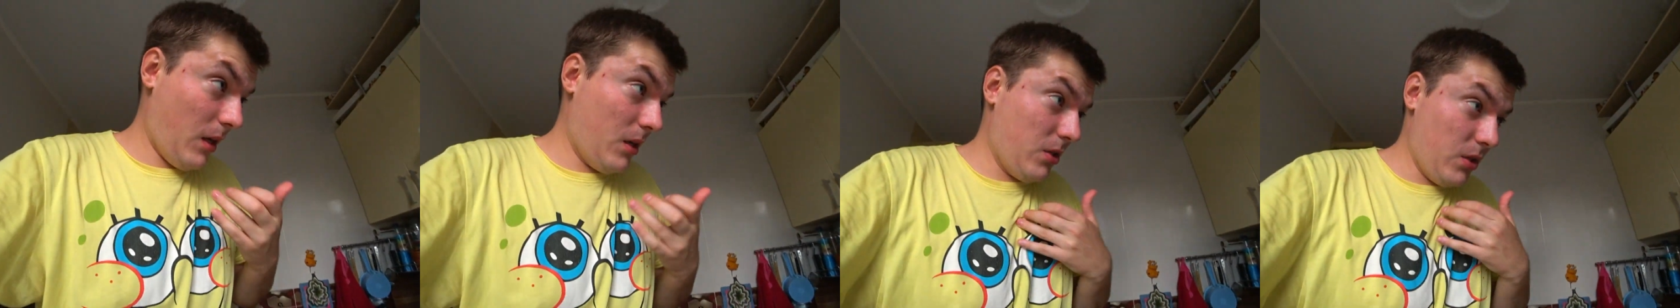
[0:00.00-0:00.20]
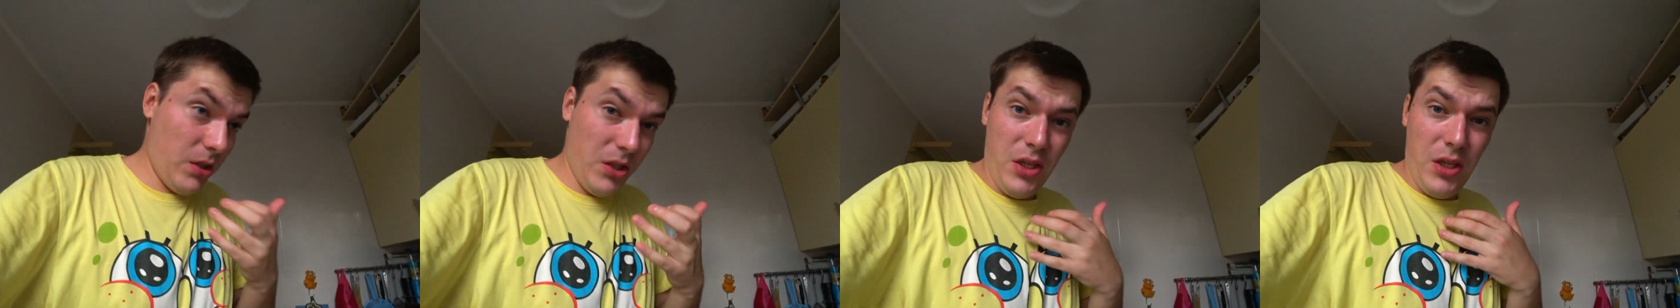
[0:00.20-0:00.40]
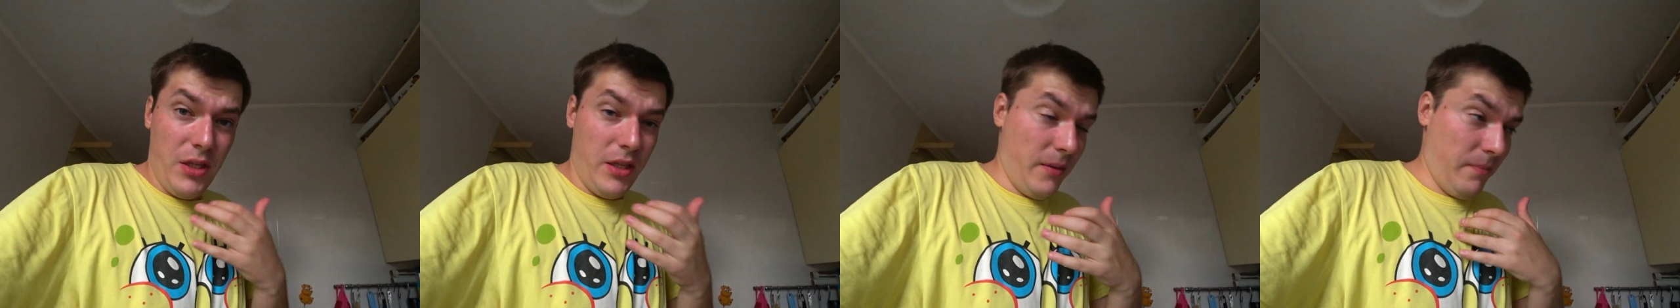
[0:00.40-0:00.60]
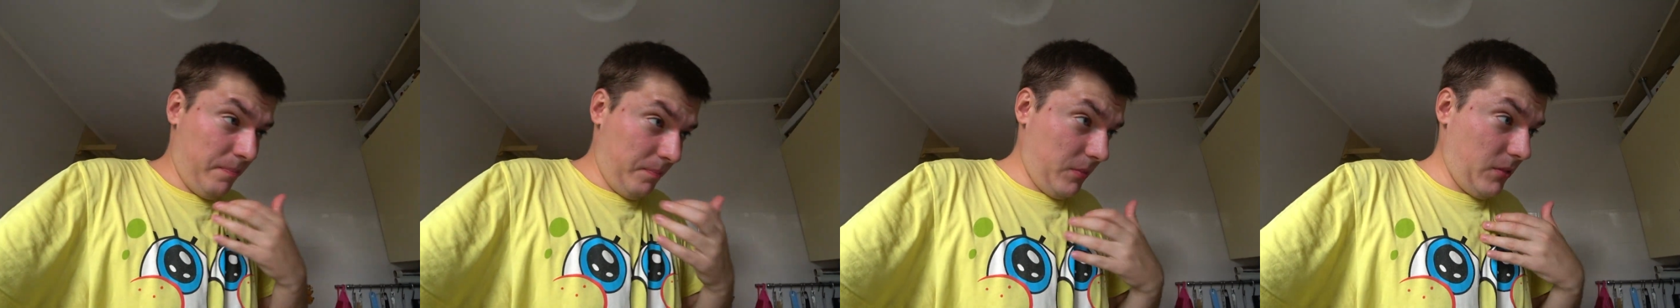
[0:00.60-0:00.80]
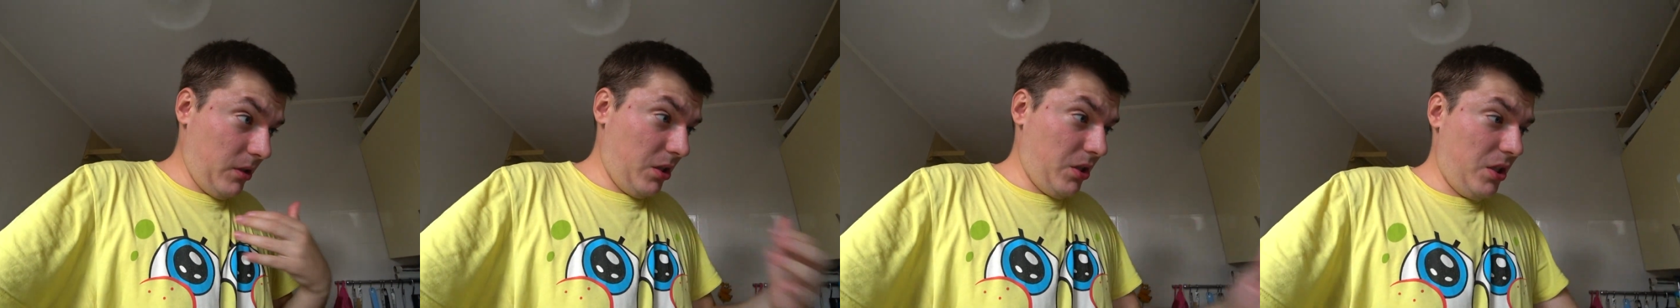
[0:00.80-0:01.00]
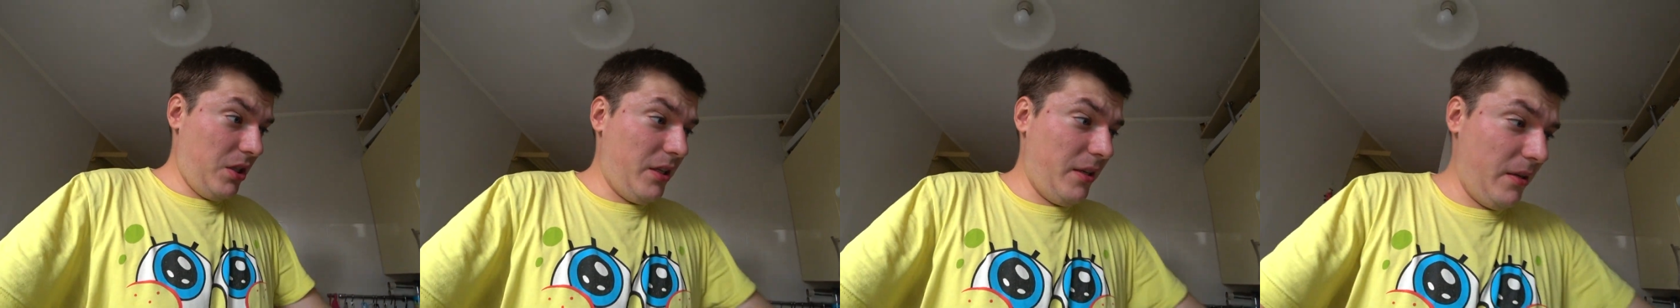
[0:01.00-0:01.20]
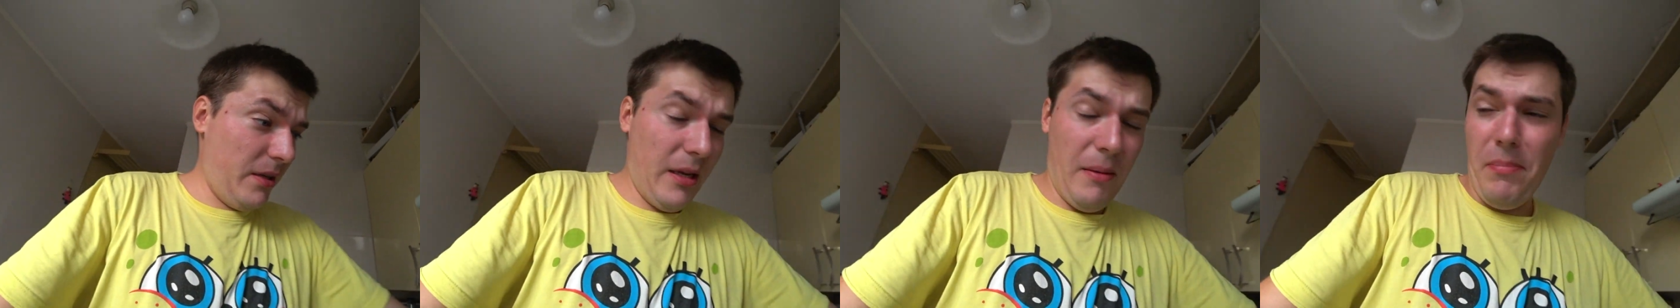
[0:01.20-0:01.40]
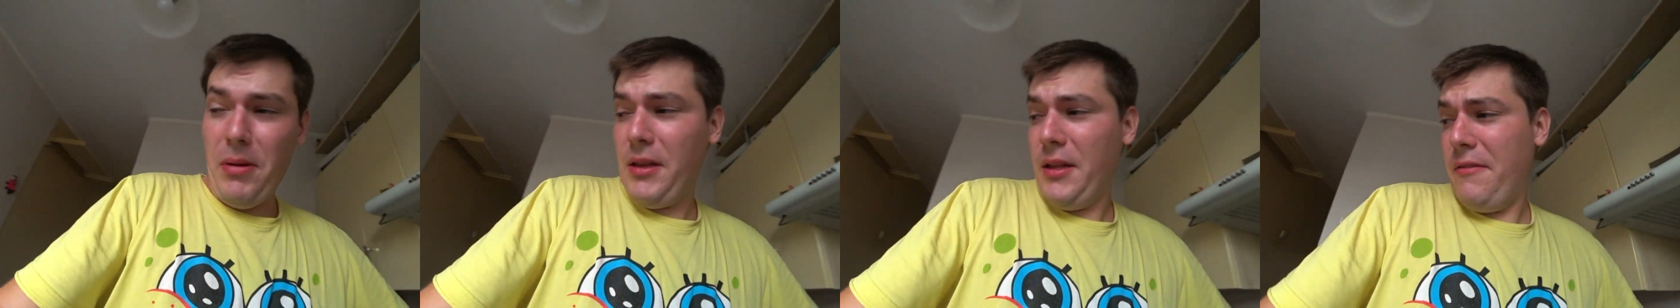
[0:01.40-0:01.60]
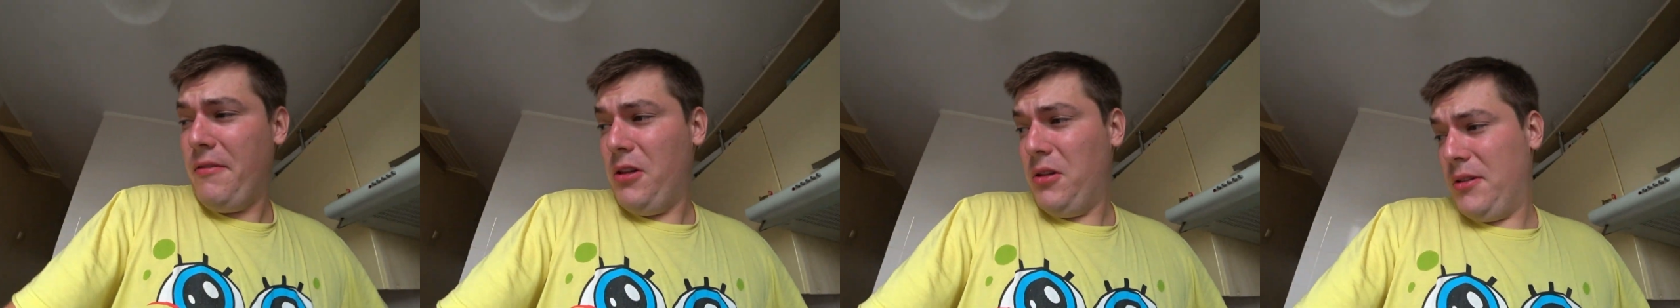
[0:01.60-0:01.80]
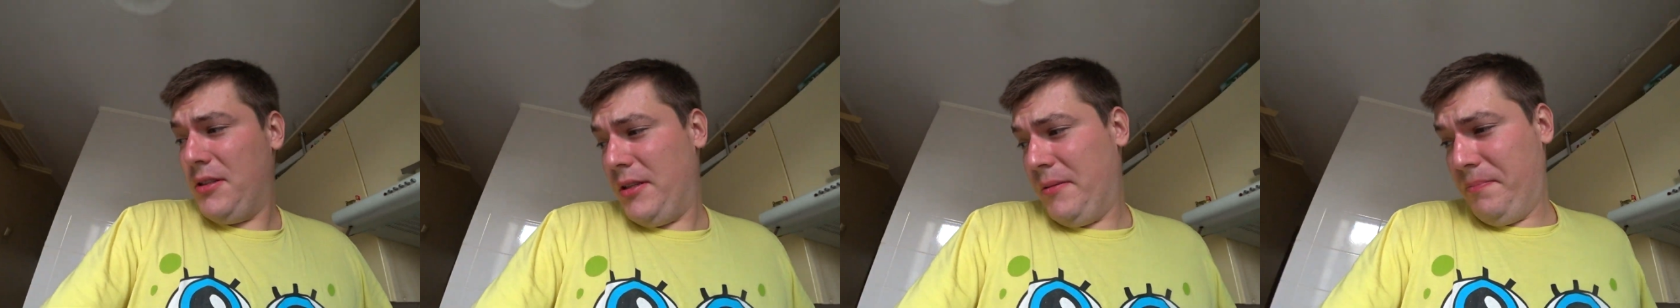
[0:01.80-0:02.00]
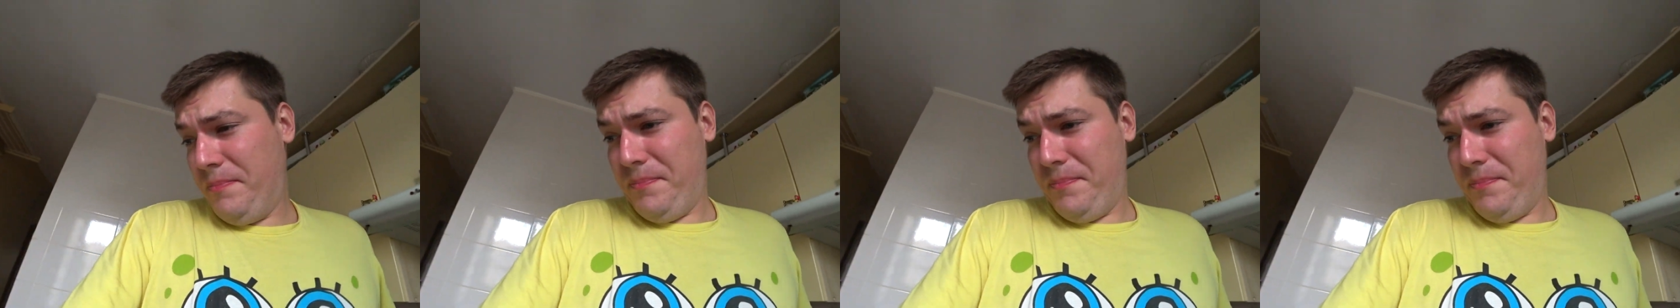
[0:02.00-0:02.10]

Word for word: Слышите? Слышите? Я подавился.